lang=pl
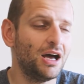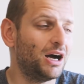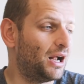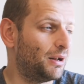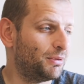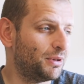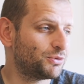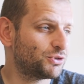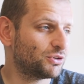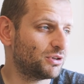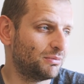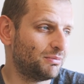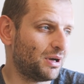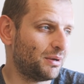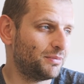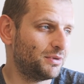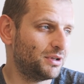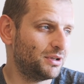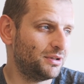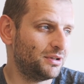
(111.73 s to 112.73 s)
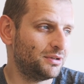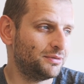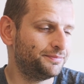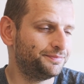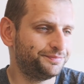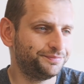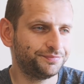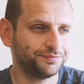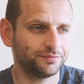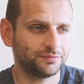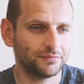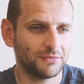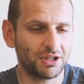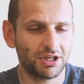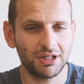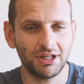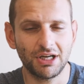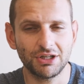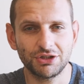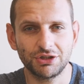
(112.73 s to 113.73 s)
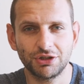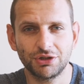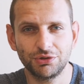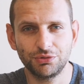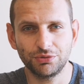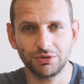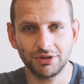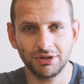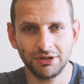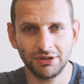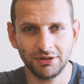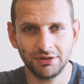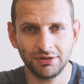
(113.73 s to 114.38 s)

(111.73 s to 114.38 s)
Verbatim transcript: albo na przykład mamy mm, trenażer, który